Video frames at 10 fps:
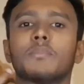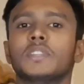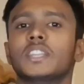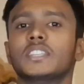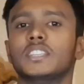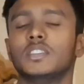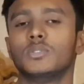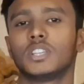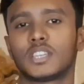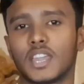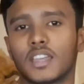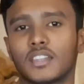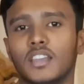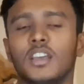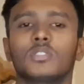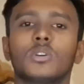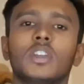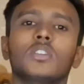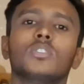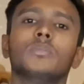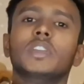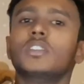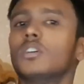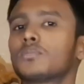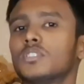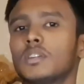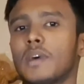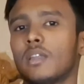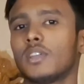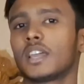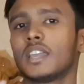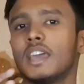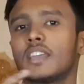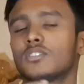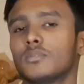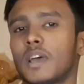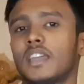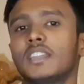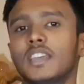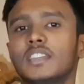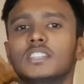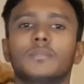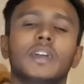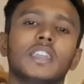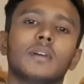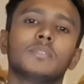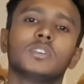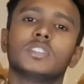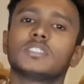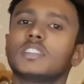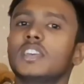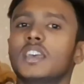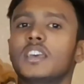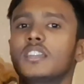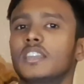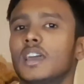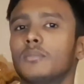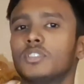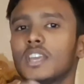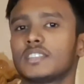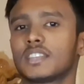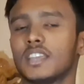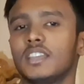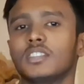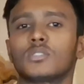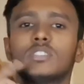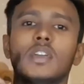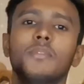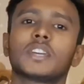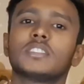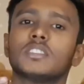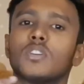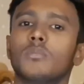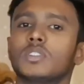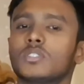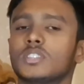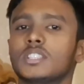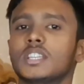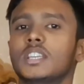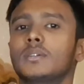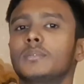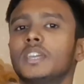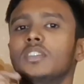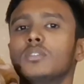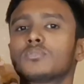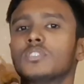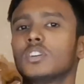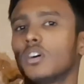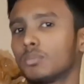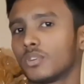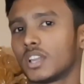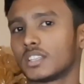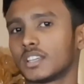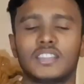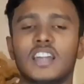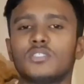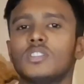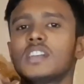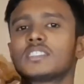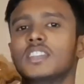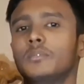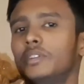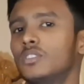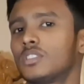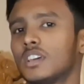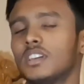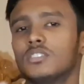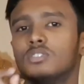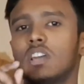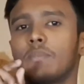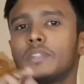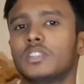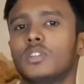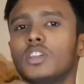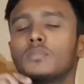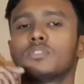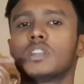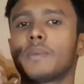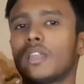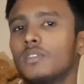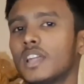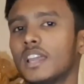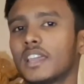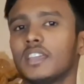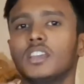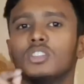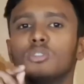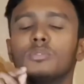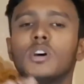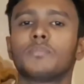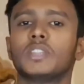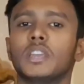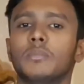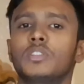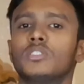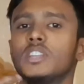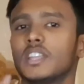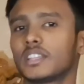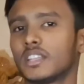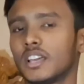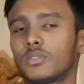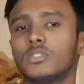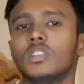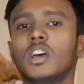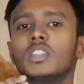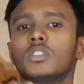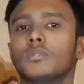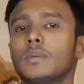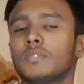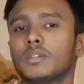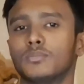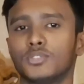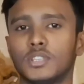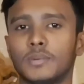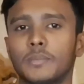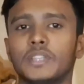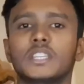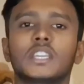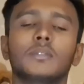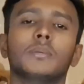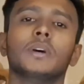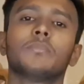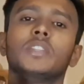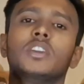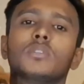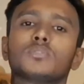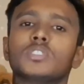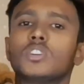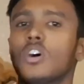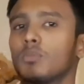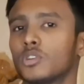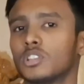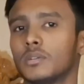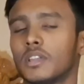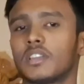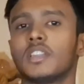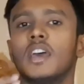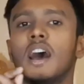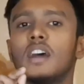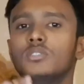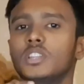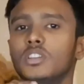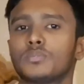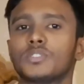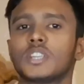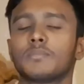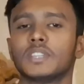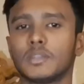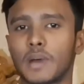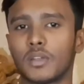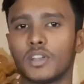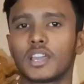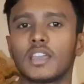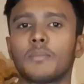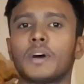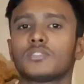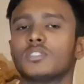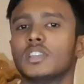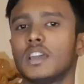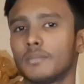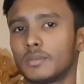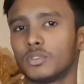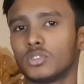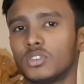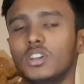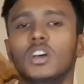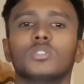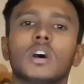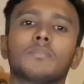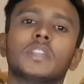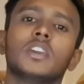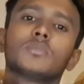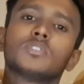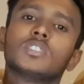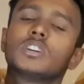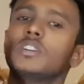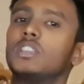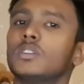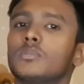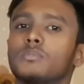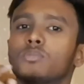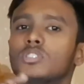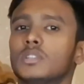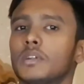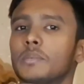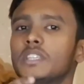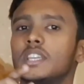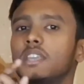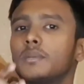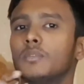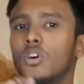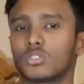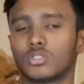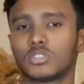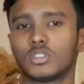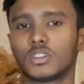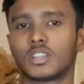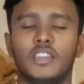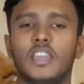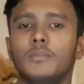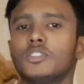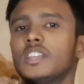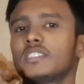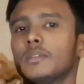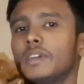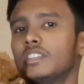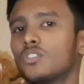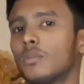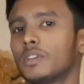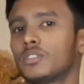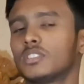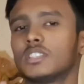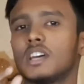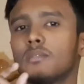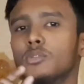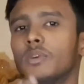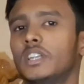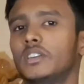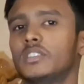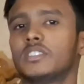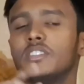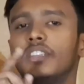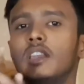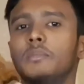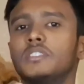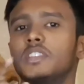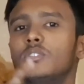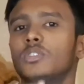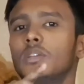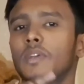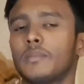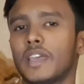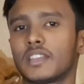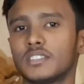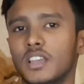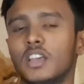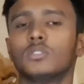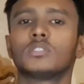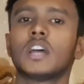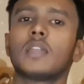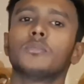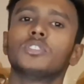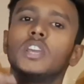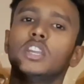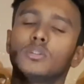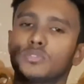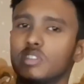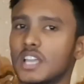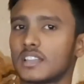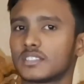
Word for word: আপনারা দেখছেন ইউনিক টেক তো এরকমই এই অপশনটা ভালো লাগে না একজন ভাইয়ের সেই ভাইয়ের নামটা হইতেছে নিয়ামত এসকে তো সে আমার কাছে কমেন্ট করছে যে কিভাবে এই অপশনটা অফ করা যায় তার জন্য আজকের এই ভিডিওটা যদি আপনাদের এই অপশনটা ভালো না লাগে তবে আপনারা এই ভিডিওটা দেখতে থাকুন তবে আপনারা বুঝতে পারবেন যে কিভাবে আপনারা এই অপশনটা অফ করতে পারেন আর যদি এই অপশনটা আপনাদের ভালো লাগে পার্সোনালি আমার মতো তো আপনারা এই অপশনটা এটাও বুঝতে পারবেন যে কীভাবে অন করতে হয় নিয়ামত আজকে ভাই যে কমেন্ট করছে তার মোবাইলটা হইতেছে রিয়েলমি সি টোয়েন্টি ফাইভ এস তো তার মধ্যে এই অপশনটা